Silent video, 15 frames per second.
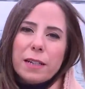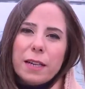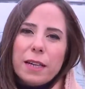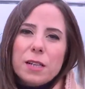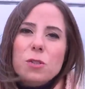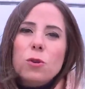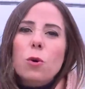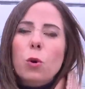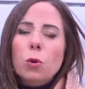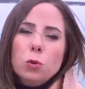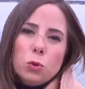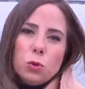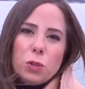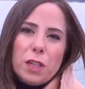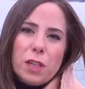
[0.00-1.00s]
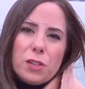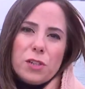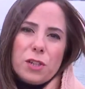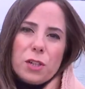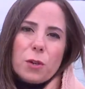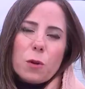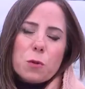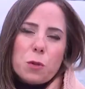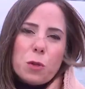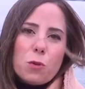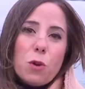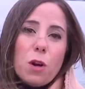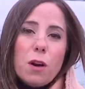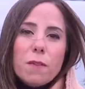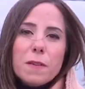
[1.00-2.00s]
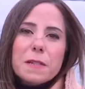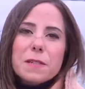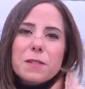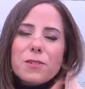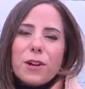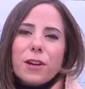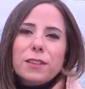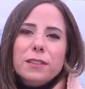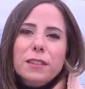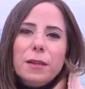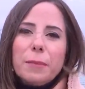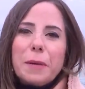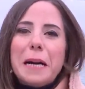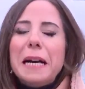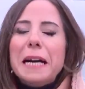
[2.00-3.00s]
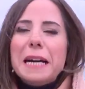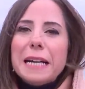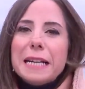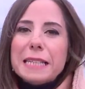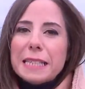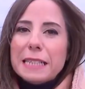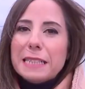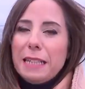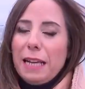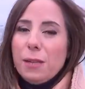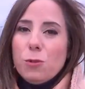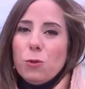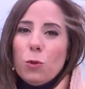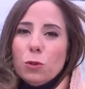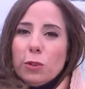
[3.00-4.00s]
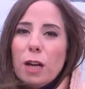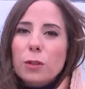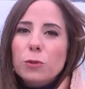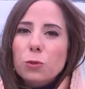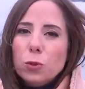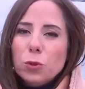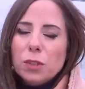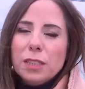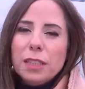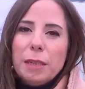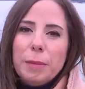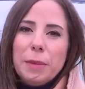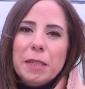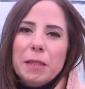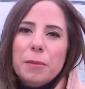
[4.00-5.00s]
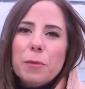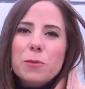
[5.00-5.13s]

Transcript: Derece 13 dereceyi gösteriyor hava sıcaklığı ama hissedilen çok daha düşük diyebilirim.